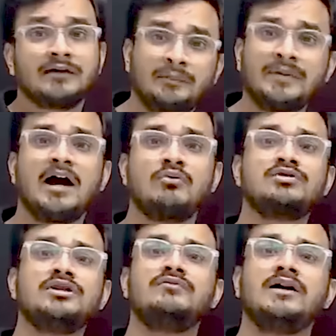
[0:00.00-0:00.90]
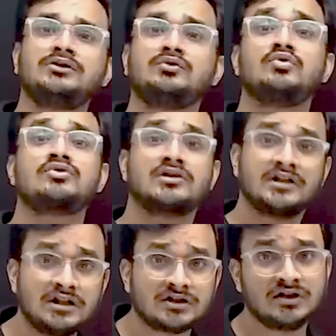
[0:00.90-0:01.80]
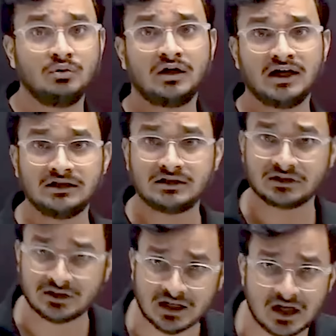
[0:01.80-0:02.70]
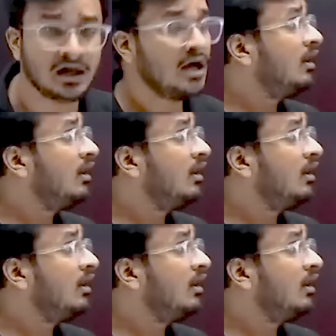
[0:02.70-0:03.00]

कृपया उसी वक्त को सही से यूटिलाइज करिए